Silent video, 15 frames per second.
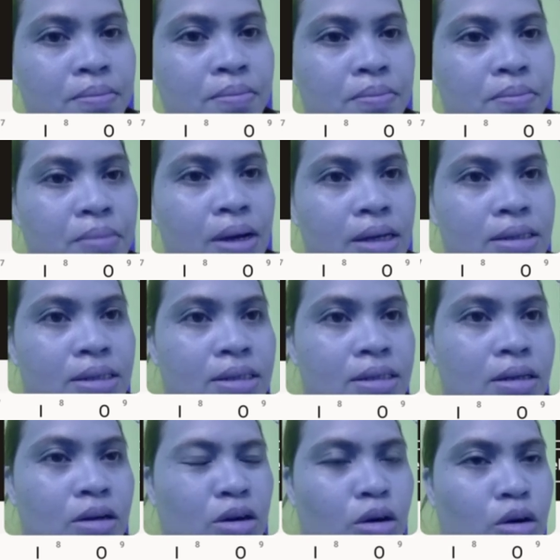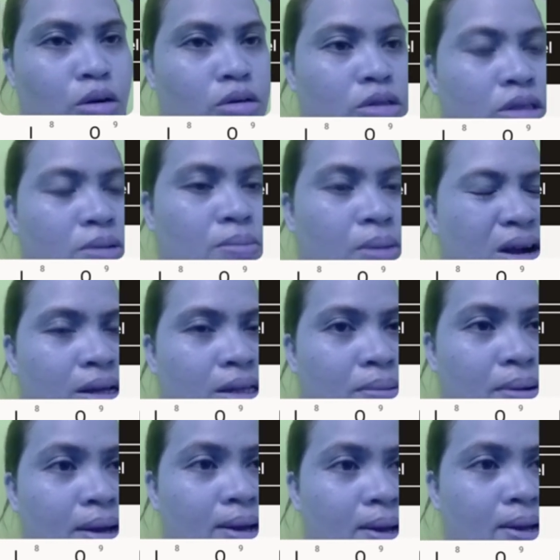best oh si ba di ba